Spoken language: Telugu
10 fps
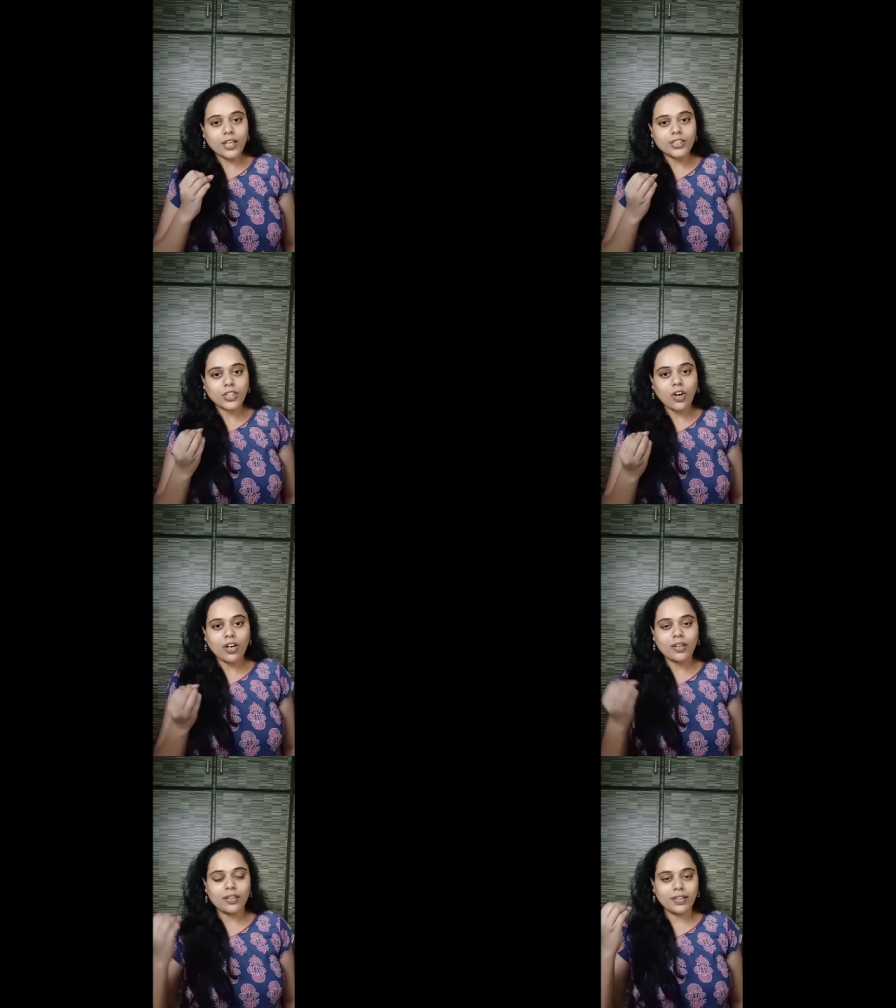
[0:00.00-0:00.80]
సా
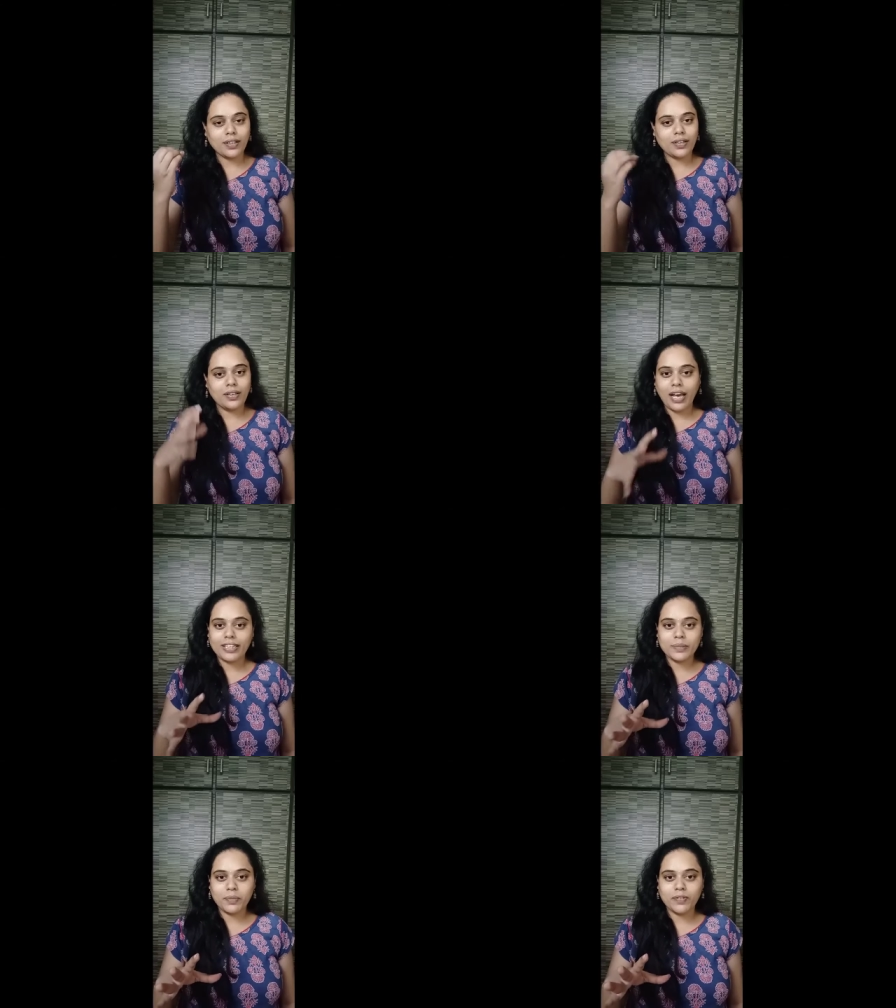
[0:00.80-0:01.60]

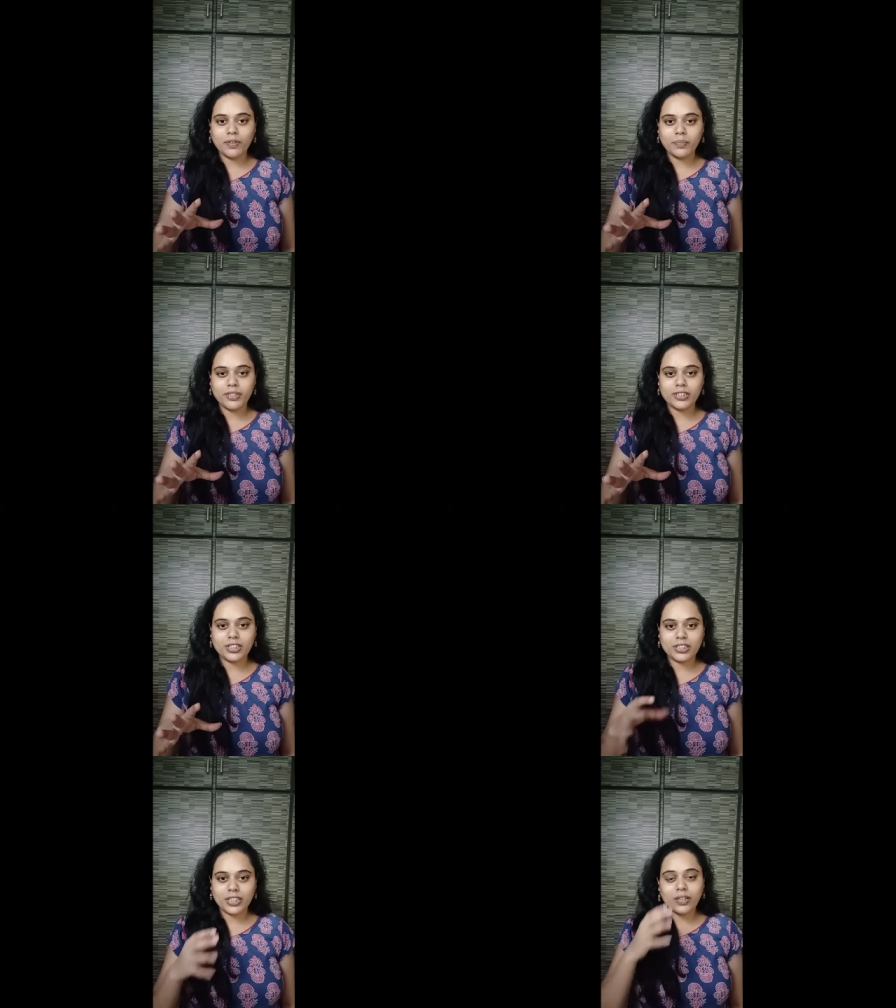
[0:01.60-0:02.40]
డాన్స్ పర్ఫార్మెన్స్
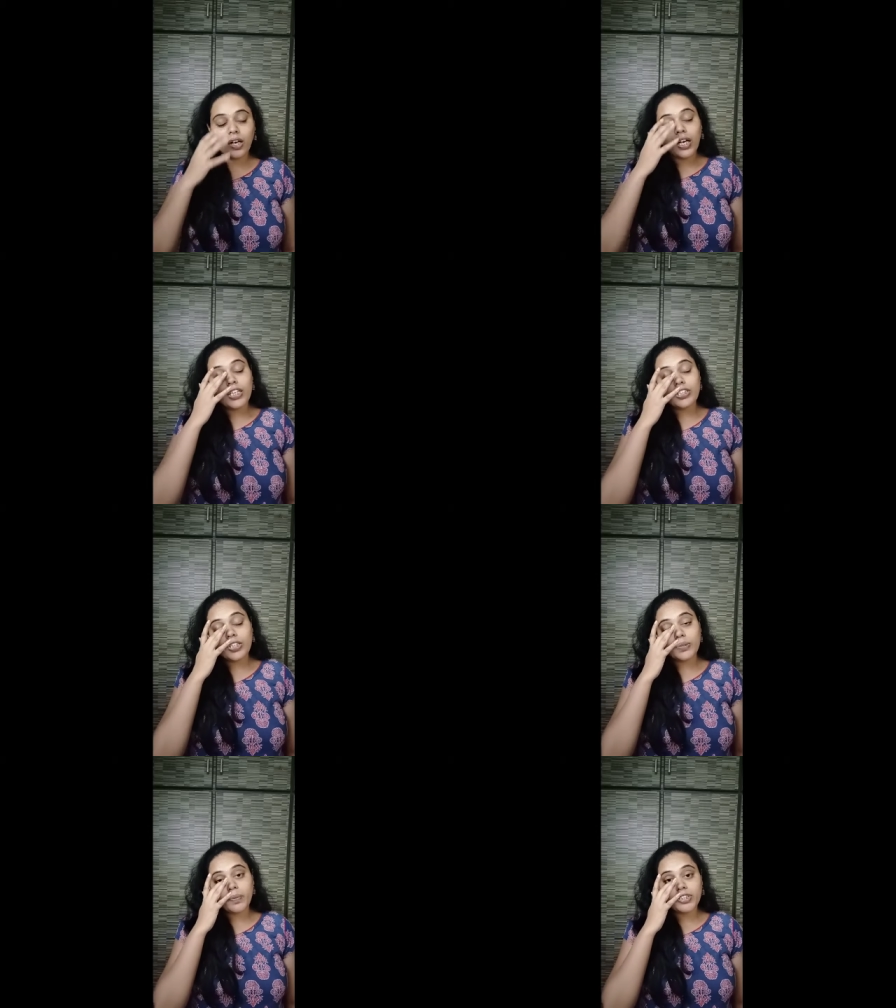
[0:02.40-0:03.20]
చేశారు
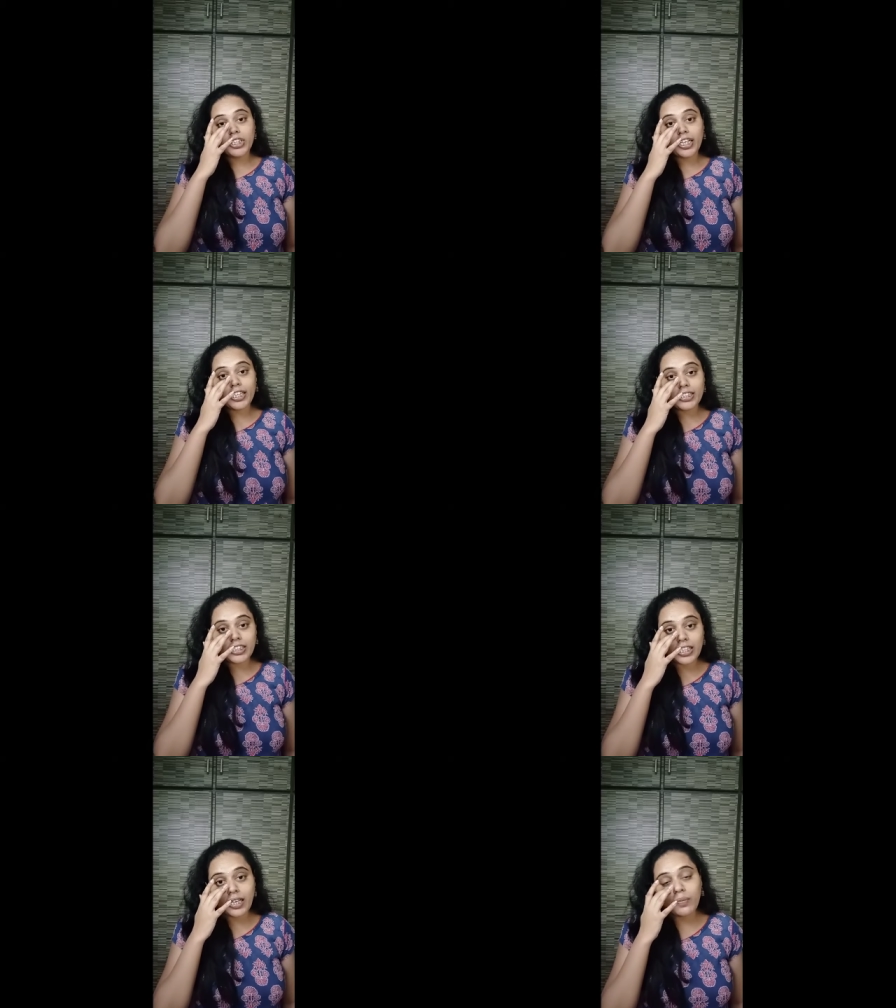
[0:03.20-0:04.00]
సో స్పెషల్
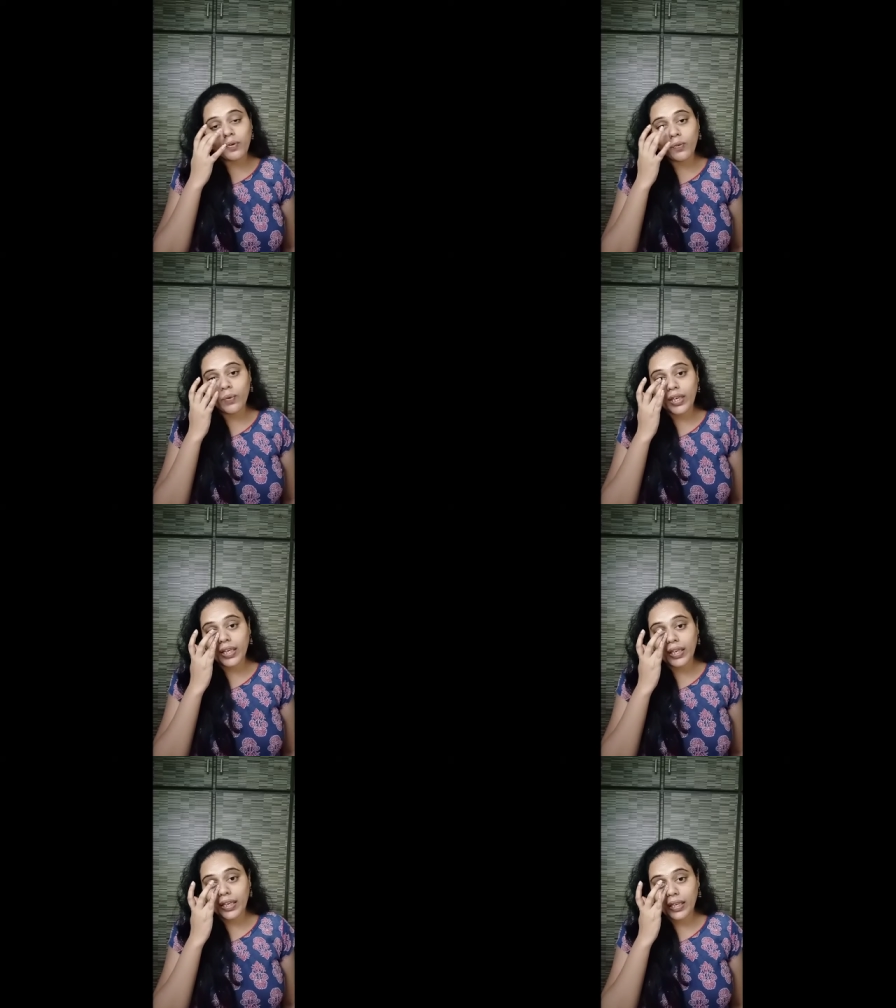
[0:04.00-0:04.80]
గెస్ట్గా మూవీ